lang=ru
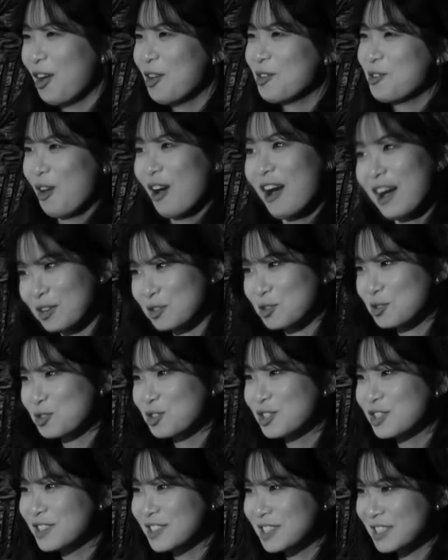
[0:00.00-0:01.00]
You have
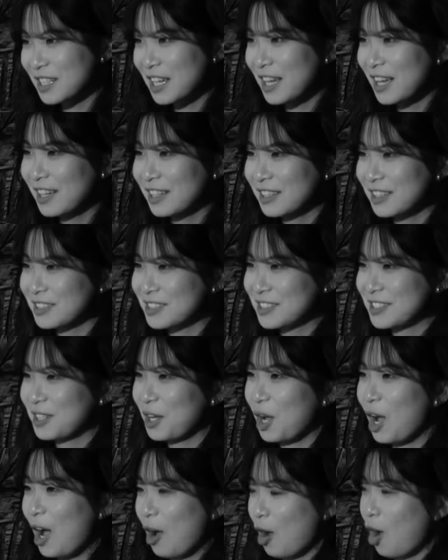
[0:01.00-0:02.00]
shows that it's
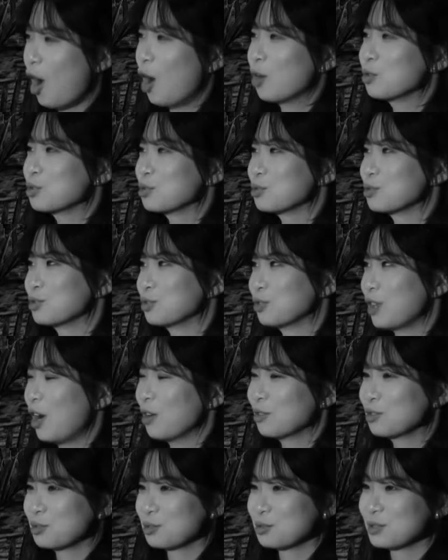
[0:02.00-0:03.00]
uh, how to,
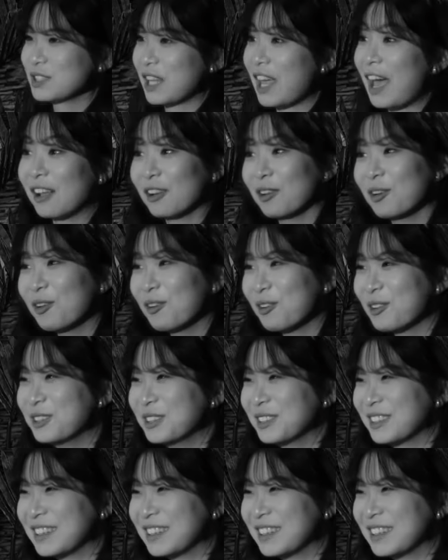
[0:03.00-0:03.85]
how to say hello.